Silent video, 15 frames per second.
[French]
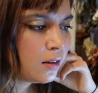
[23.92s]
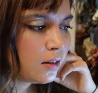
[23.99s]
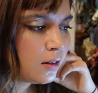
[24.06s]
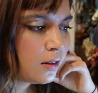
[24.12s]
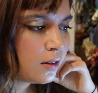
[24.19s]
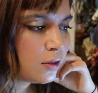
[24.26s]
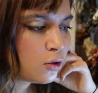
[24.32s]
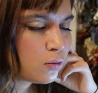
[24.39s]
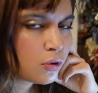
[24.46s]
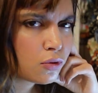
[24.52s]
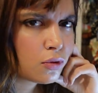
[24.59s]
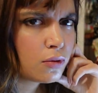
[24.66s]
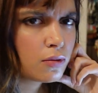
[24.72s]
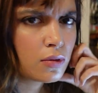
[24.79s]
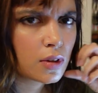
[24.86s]
euh, Je pense
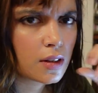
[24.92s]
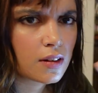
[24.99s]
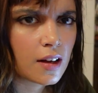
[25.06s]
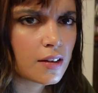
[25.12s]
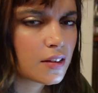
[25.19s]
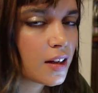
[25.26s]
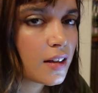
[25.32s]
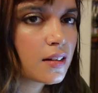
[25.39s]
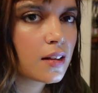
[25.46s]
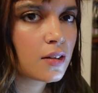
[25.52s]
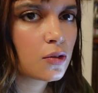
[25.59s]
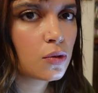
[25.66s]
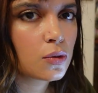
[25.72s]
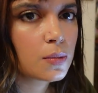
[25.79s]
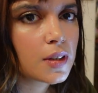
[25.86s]
que vous êtes un certain
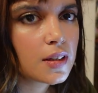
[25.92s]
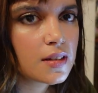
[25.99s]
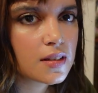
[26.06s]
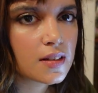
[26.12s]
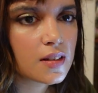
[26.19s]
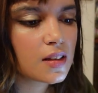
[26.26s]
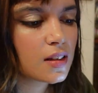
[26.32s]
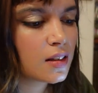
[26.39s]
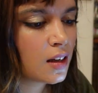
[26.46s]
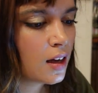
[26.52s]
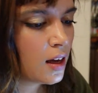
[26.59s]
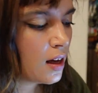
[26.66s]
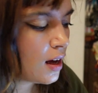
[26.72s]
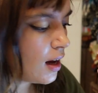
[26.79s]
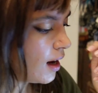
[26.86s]
nombre ici
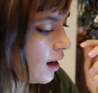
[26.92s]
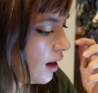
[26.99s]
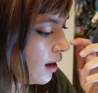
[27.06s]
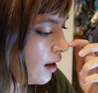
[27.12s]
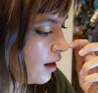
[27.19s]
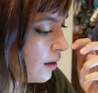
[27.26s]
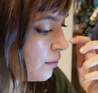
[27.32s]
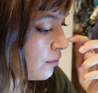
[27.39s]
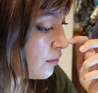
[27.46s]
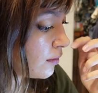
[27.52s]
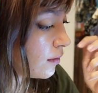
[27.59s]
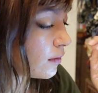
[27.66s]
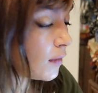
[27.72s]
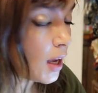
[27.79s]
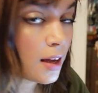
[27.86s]
à,
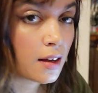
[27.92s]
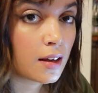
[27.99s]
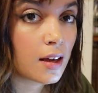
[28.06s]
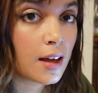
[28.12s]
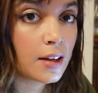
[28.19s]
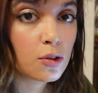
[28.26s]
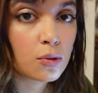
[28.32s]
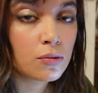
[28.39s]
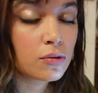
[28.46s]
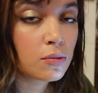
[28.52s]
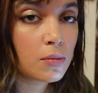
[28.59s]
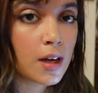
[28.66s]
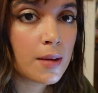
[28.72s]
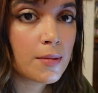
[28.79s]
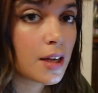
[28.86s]
à être
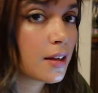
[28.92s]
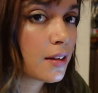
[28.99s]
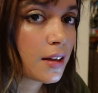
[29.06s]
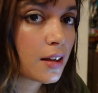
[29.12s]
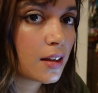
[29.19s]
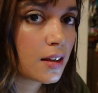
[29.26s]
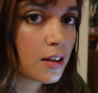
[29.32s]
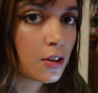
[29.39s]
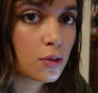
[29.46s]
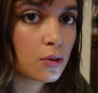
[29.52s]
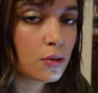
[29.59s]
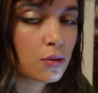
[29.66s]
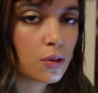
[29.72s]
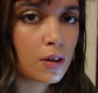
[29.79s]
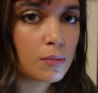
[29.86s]
vous-même à écrire, que
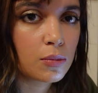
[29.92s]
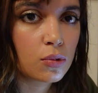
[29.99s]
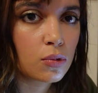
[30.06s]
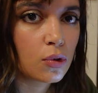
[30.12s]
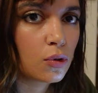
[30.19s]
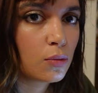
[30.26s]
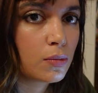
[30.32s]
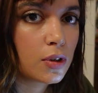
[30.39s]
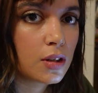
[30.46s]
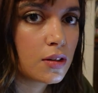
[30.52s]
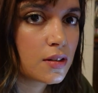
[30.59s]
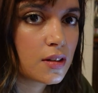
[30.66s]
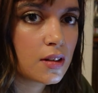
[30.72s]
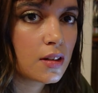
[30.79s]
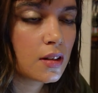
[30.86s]
ce soit pour le
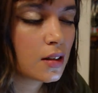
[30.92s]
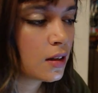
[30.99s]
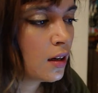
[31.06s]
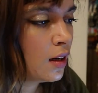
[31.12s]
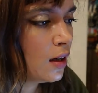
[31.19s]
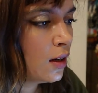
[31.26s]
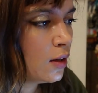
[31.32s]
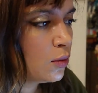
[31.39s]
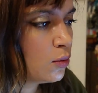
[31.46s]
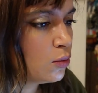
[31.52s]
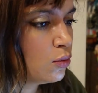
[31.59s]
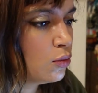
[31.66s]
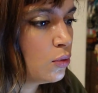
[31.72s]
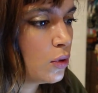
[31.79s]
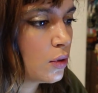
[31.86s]
plaisir,
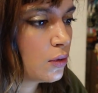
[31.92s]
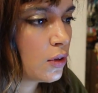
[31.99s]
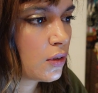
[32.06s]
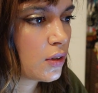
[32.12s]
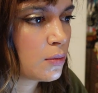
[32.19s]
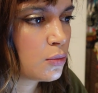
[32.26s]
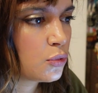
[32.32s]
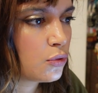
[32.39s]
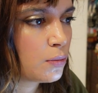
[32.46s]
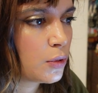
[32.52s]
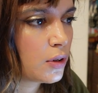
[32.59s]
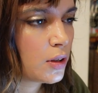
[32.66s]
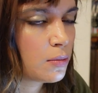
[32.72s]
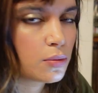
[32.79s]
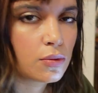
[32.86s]
ou euh, dans un but
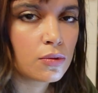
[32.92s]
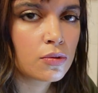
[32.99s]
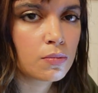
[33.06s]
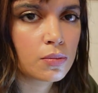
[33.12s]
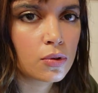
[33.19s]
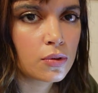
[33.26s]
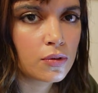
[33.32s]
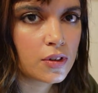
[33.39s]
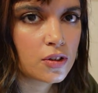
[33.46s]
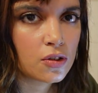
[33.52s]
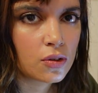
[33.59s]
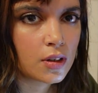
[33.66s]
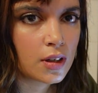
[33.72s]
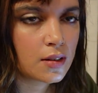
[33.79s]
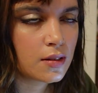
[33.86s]
peut-être plus
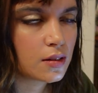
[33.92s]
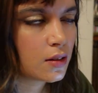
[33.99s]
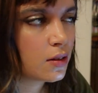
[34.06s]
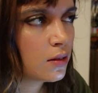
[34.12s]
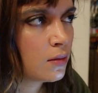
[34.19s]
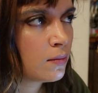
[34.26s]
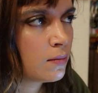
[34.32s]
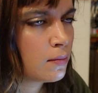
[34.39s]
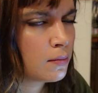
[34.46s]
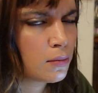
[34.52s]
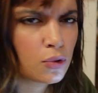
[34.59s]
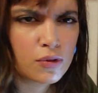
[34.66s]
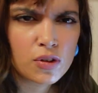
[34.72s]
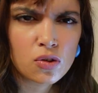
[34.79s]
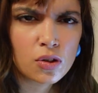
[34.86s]
professionnalisant,
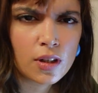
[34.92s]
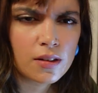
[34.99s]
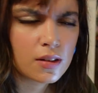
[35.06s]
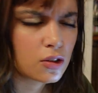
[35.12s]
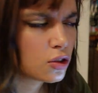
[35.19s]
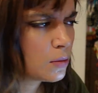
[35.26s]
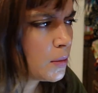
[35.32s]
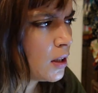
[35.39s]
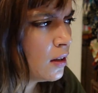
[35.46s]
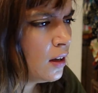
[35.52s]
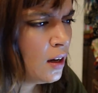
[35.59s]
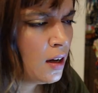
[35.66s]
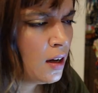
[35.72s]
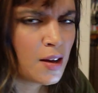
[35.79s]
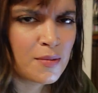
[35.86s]
professionnalisant, je sais pas.
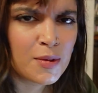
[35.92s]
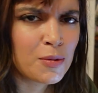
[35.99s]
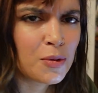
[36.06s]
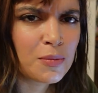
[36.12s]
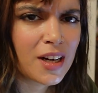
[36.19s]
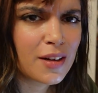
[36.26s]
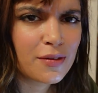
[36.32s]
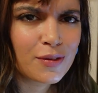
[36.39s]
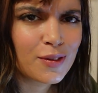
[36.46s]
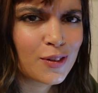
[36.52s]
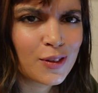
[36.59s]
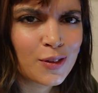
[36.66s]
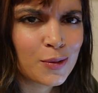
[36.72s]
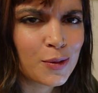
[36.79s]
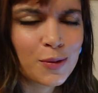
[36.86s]
Bon bref,
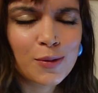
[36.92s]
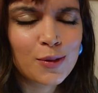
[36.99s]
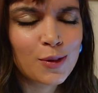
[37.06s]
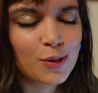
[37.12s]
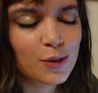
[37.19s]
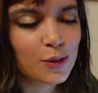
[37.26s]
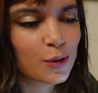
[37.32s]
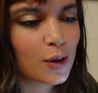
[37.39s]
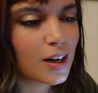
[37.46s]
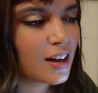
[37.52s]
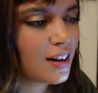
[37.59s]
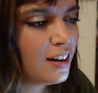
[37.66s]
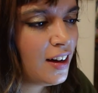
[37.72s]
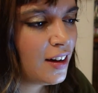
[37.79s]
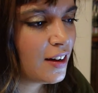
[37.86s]
de,
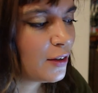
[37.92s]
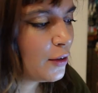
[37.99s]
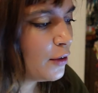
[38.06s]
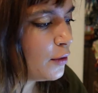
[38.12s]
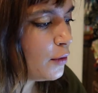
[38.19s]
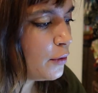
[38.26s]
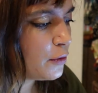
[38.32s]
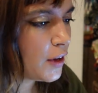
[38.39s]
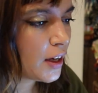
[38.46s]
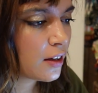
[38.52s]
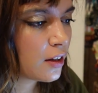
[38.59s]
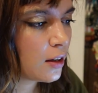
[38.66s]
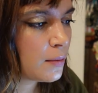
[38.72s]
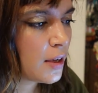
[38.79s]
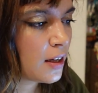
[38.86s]
soit euh, le faire
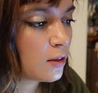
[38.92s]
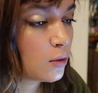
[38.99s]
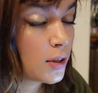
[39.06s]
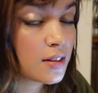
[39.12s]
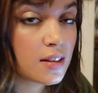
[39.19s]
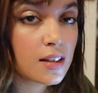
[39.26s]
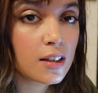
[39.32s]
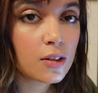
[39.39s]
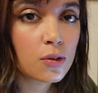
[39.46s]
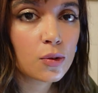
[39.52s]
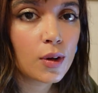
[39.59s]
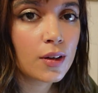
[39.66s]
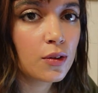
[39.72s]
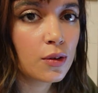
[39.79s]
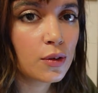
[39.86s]
comme un loisir,
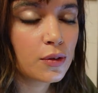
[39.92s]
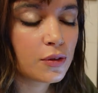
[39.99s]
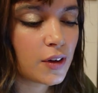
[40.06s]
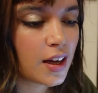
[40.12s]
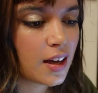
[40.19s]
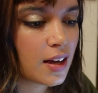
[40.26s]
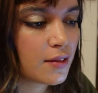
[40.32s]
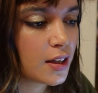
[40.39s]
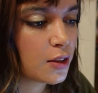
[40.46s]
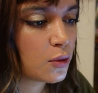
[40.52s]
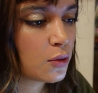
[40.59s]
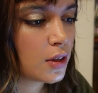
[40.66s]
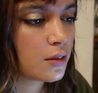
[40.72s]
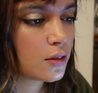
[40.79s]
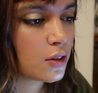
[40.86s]
soit de le faire avec
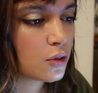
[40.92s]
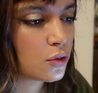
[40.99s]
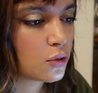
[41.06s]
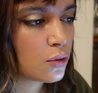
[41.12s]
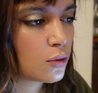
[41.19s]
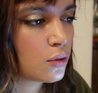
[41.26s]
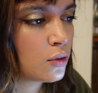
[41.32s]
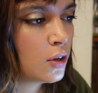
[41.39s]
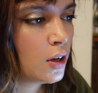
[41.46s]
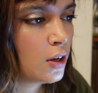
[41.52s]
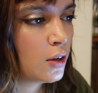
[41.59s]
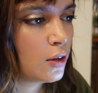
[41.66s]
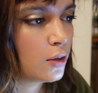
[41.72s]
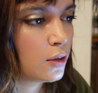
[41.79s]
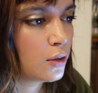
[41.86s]
une intention
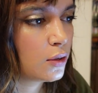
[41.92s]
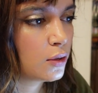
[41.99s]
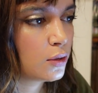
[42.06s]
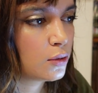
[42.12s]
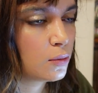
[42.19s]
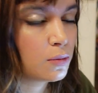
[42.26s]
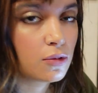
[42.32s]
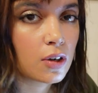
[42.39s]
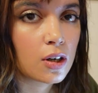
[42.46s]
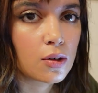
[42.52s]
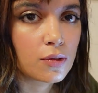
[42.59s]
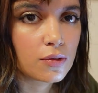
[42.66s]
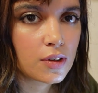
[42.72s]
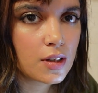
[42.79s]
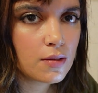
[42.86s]
euh, de pouvoir
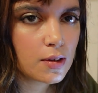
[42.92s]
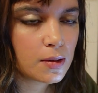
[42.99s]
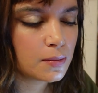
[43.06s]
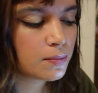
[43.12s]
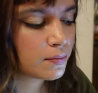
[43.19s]
en vivre.